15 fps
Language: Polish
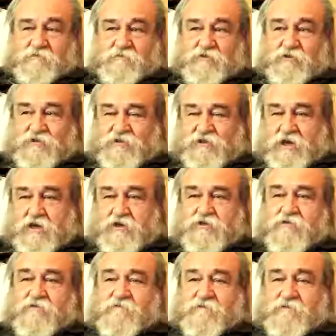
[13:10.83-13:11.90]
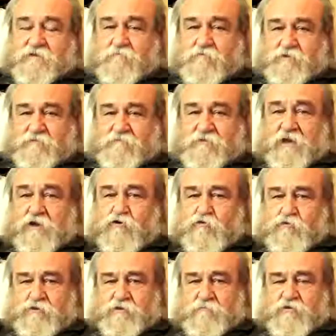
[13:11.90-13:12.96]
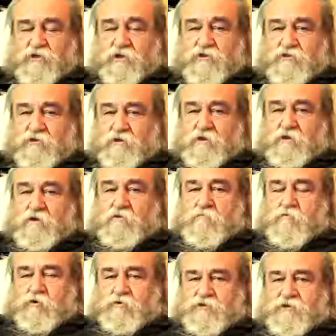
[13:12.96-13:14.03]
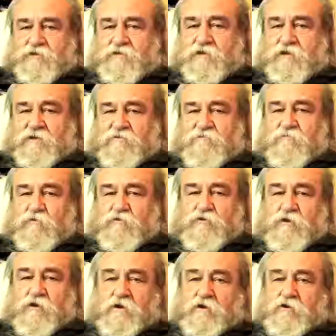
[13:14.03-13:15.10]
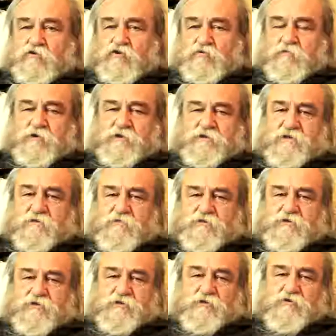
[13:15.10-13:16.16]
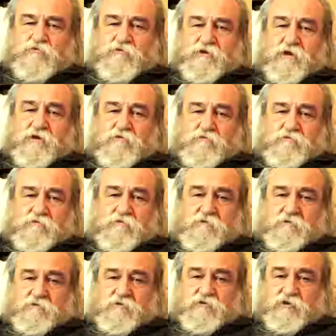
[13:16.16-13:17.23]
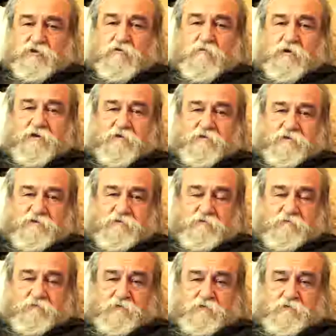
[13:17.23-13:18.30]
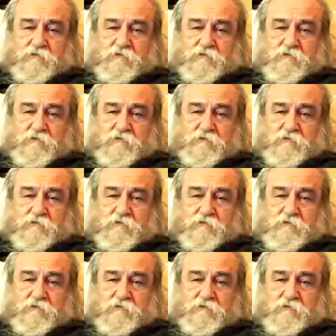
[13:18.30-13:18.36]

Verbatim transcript: czy zjeść z tam, tak krótkim czasie, bo on się znalazł w wodzie już po niecałych 10 dniach od rzekomej katastrofy.